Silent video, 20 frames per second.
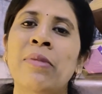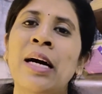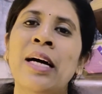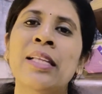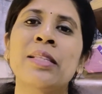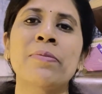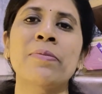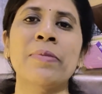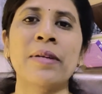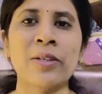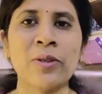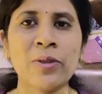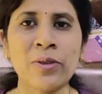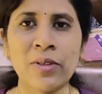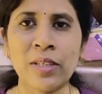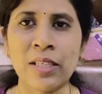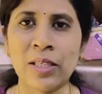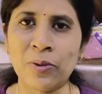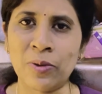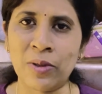
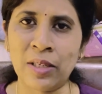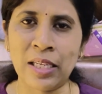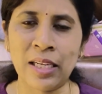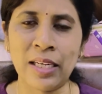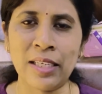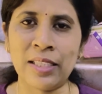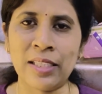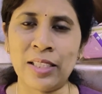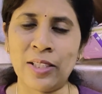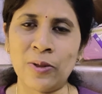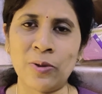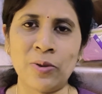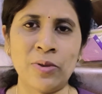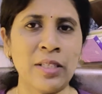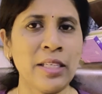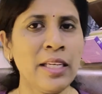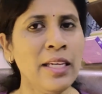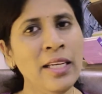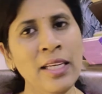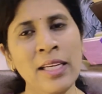బాధపడకుండా ఉండాలి
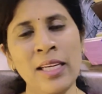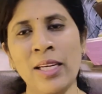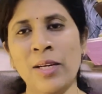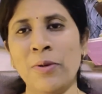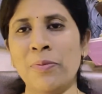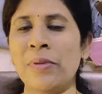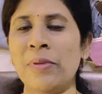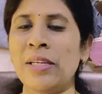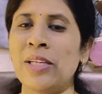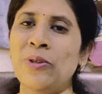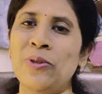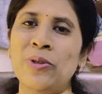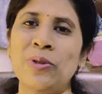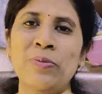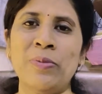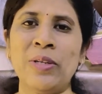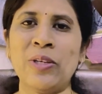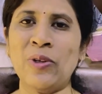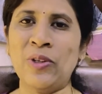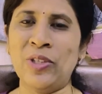అనుకుంటే మనంతు
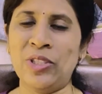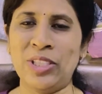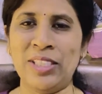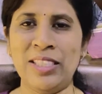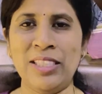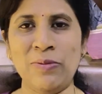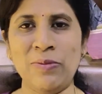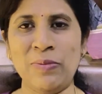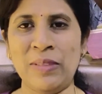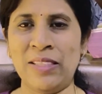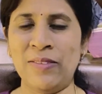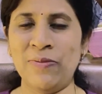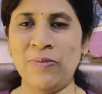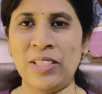ప్రికాషన్స్ మనం